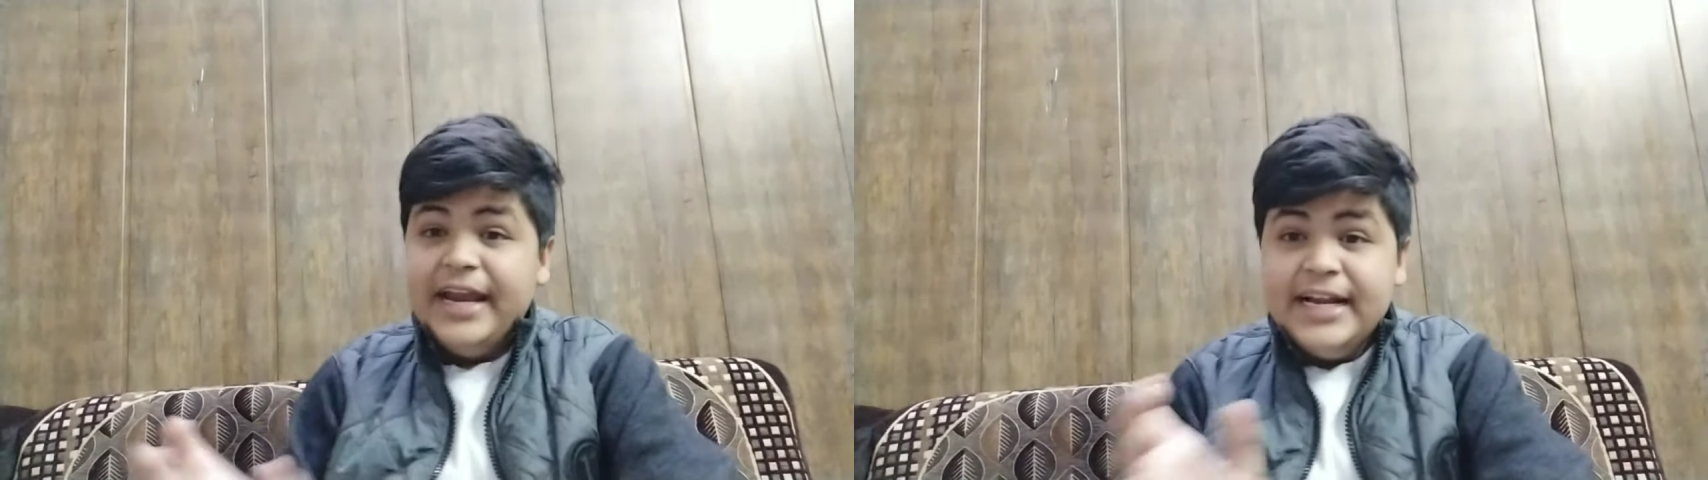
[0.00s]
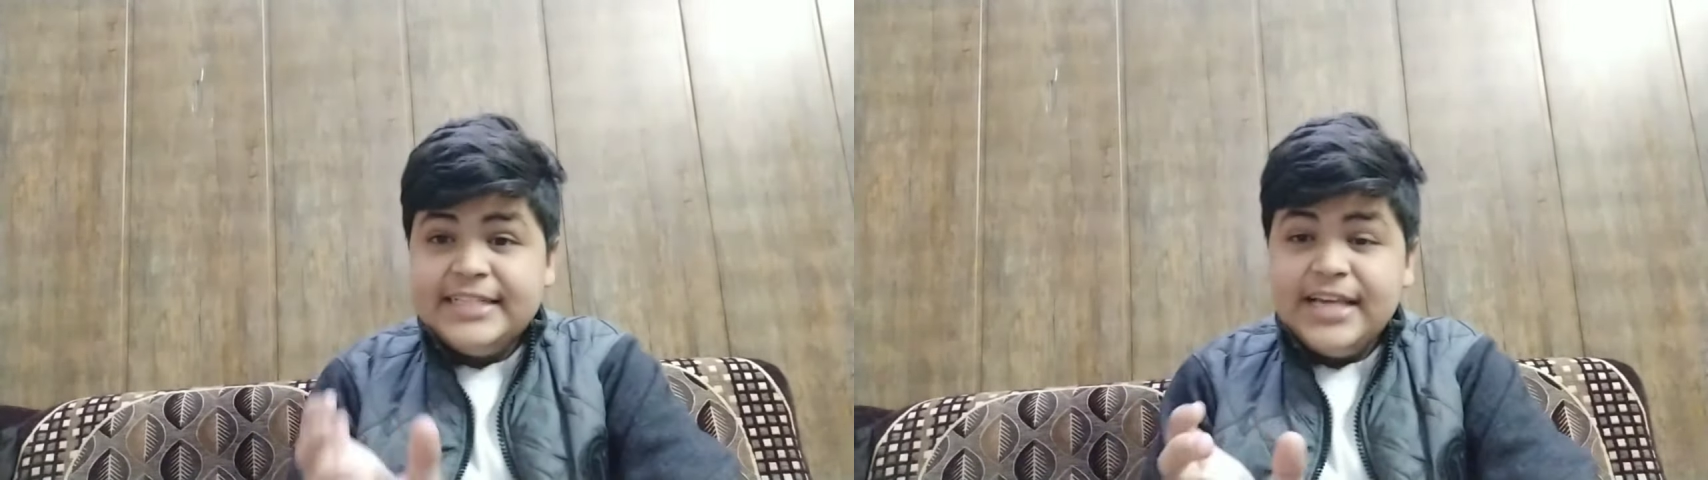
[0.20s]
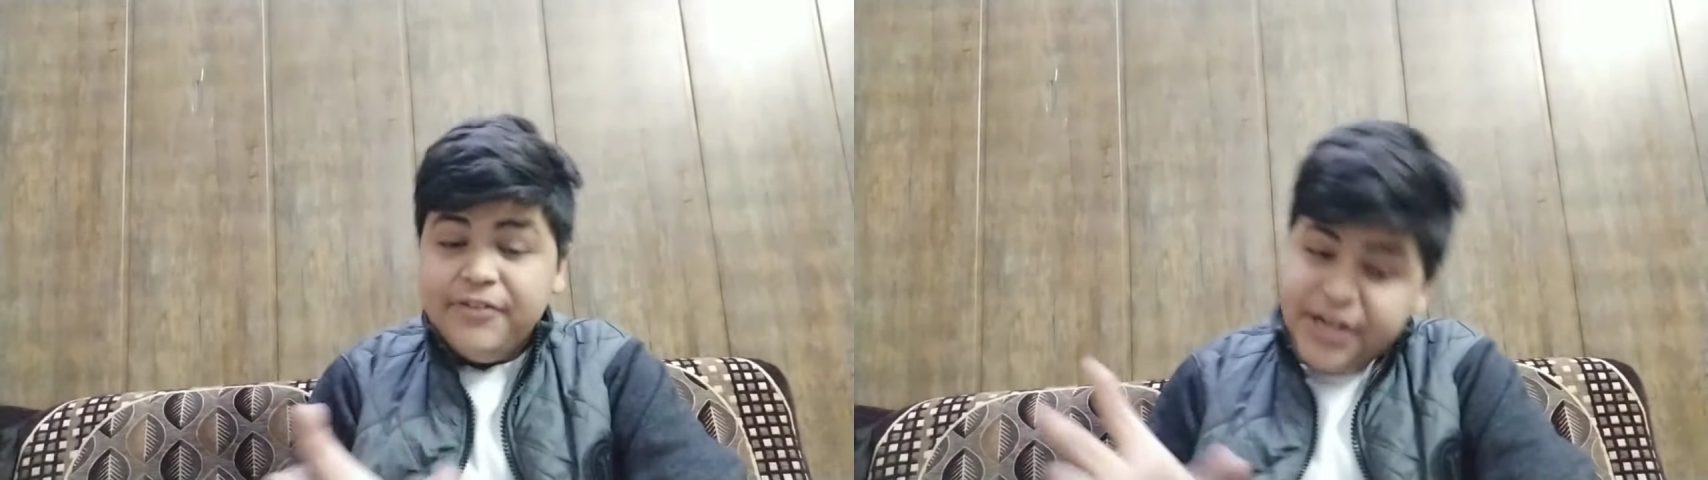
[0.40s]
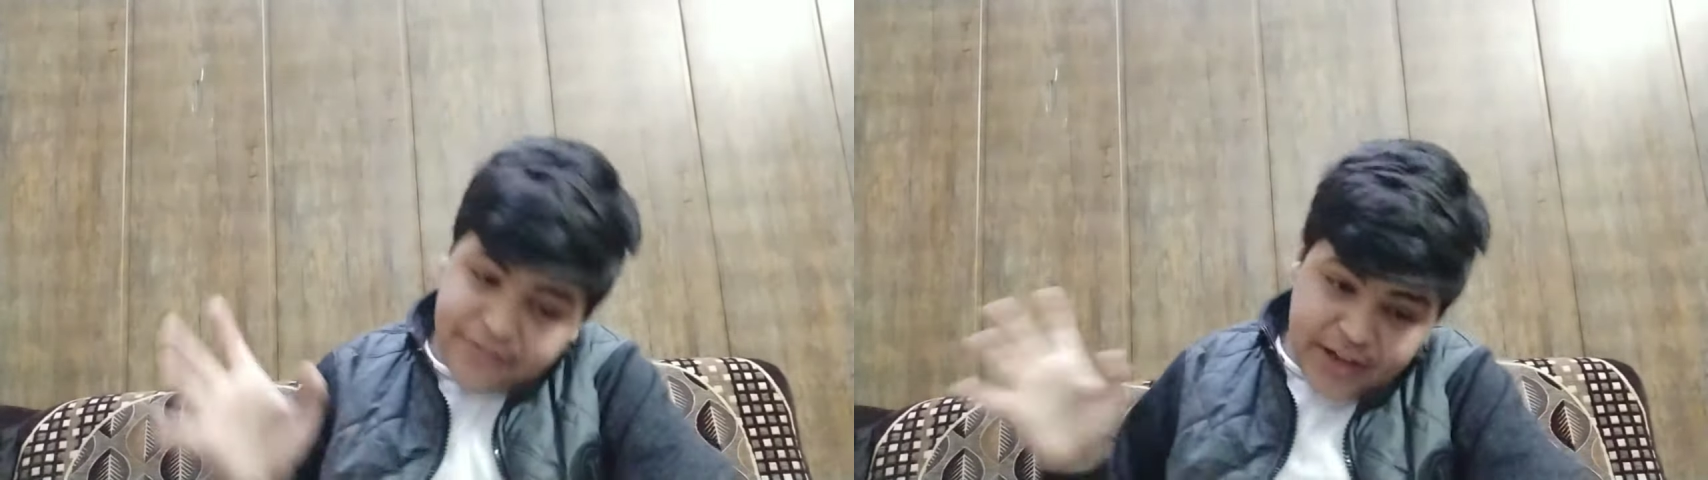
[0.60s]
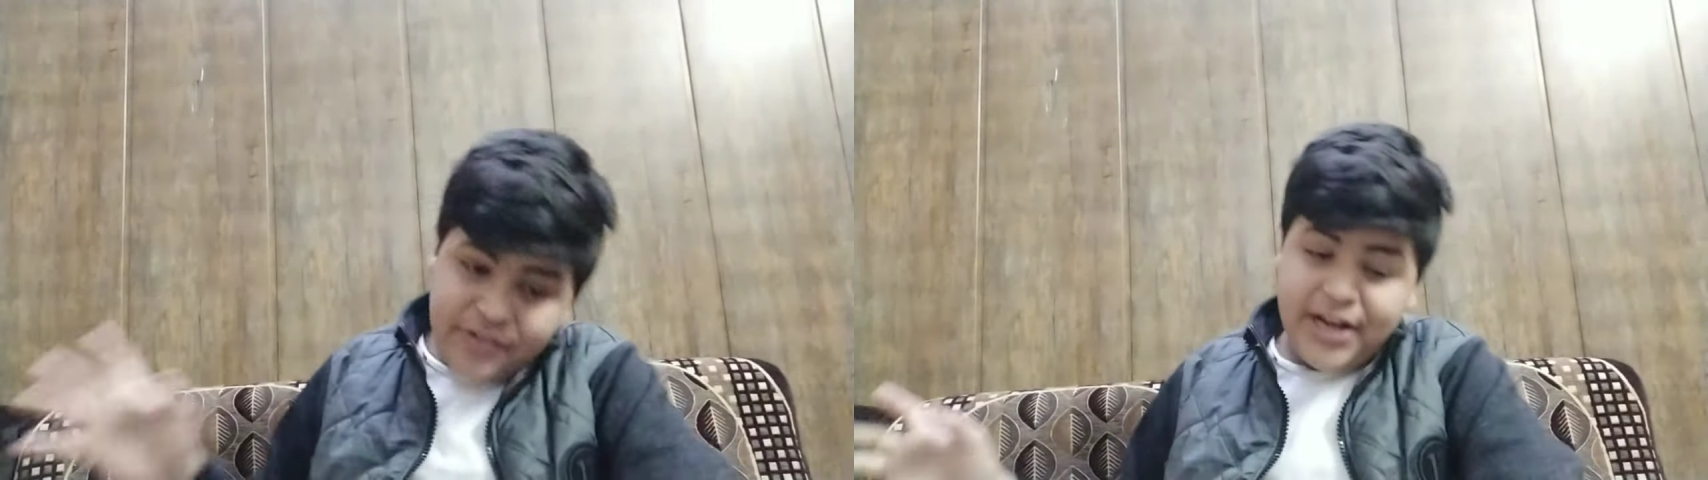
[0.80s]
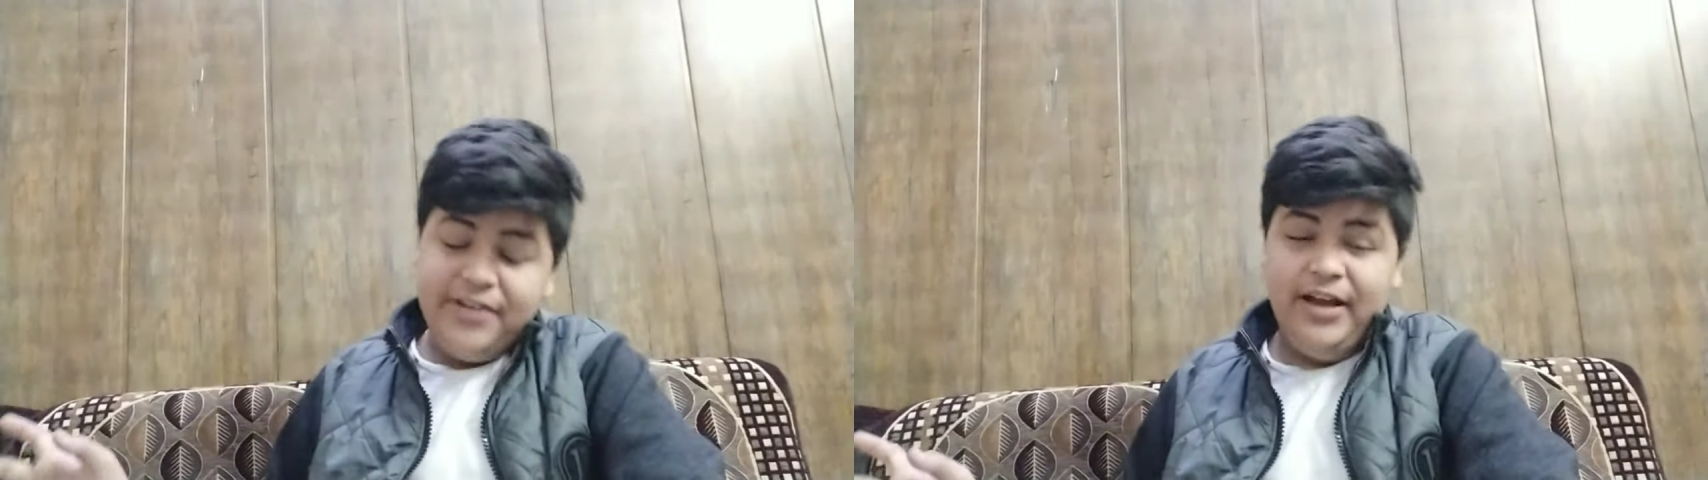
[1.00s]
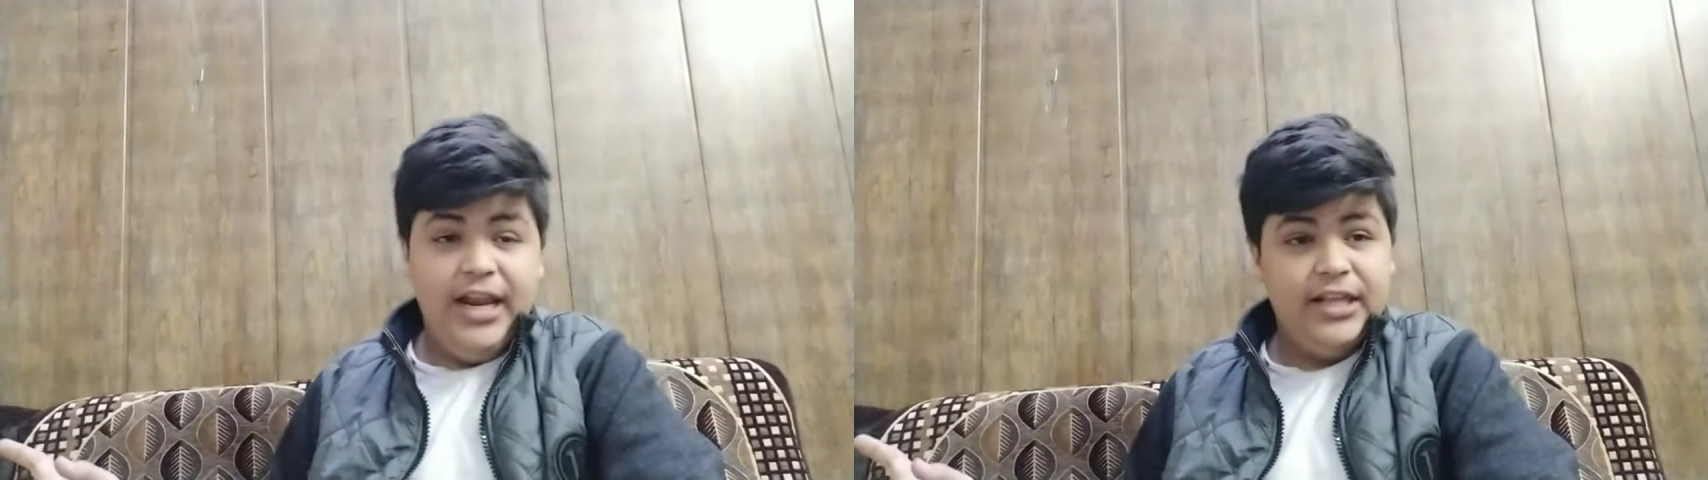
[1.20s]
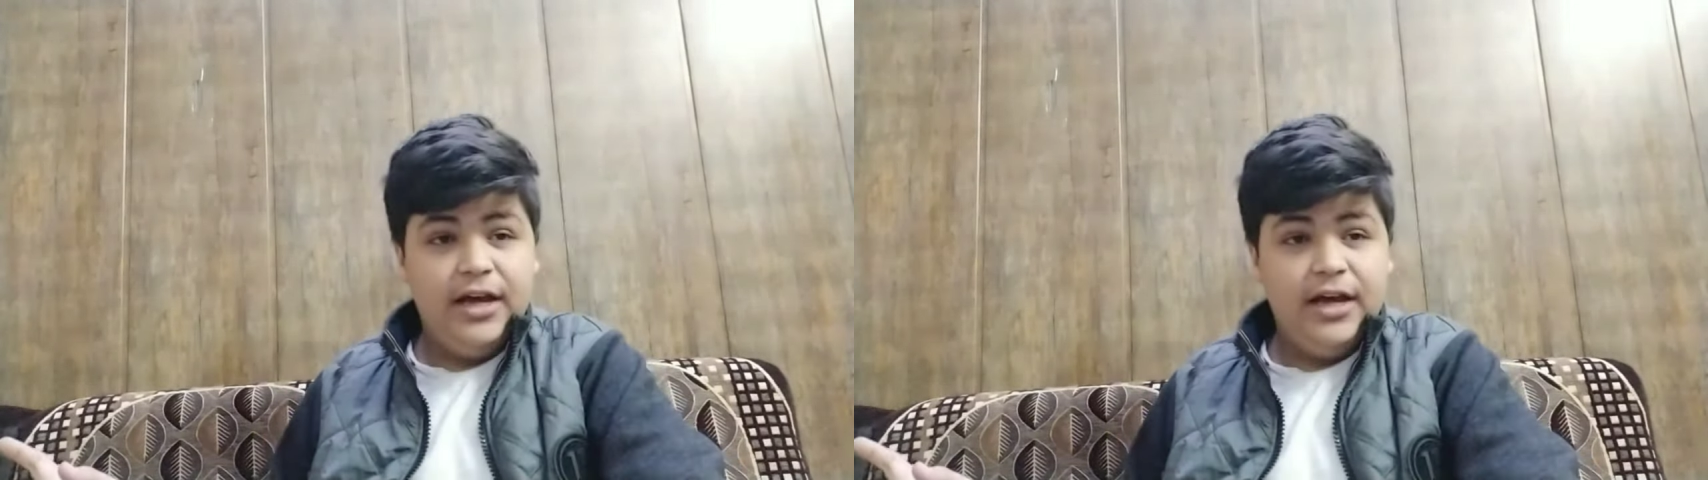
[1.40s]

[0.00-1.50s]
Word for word: 875 आने वाला